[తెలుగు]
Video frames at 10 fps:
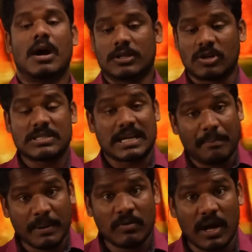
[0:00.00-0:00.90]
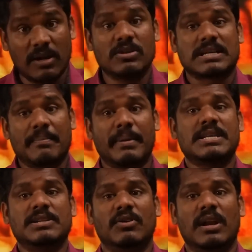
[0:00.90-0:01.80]
అందులో చంపిన వాళ్ళు
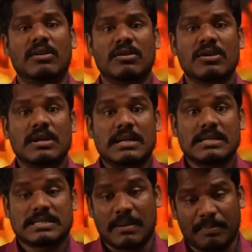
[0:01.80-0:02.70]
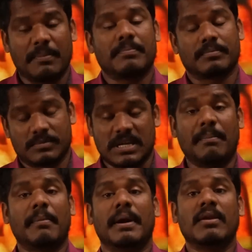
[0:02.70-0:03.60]
చంపేసిన వాళ్ళు చంప
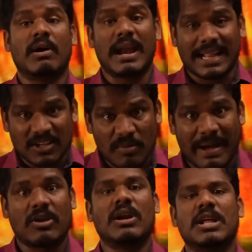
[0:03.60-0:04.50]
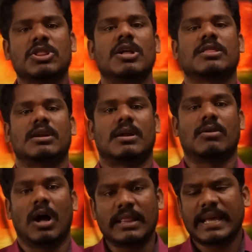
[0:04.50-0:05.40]
చంపబడిన వాళ్ళు అందరూ వాళ్ళే తేలుతున్నారు
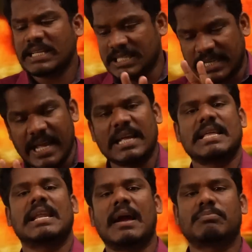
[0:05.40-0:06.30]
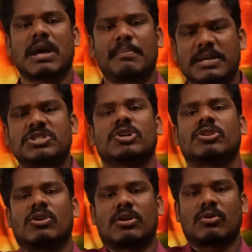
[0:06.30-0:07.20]
అందుకే సిట్ ఇంక దర్యాప్తు ఆపేసి
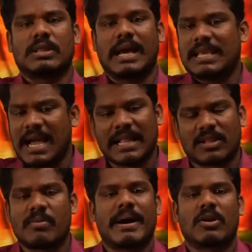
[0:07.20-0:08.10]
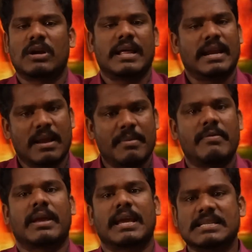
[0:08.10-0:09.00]
చేతులు కొట్టుకుంది అయ్యా అందరూ మనోళ్ళేనయ్యా
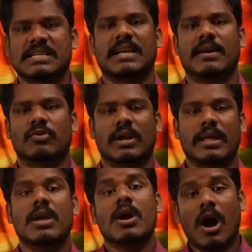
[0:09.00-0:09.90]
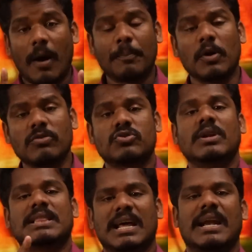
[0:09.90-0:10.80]
మేము ఇంకేం చేయలేము అని అప్పుడు
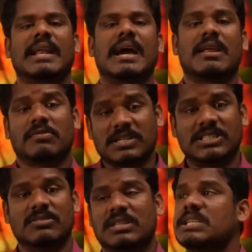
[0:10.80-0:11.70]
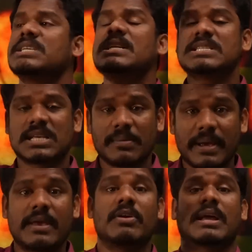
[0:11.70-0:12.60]
సునీతారెడ్డి గారికి విషయం తెలిసి
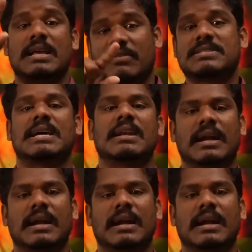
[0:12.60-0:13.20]
సిబిఐ విచారణ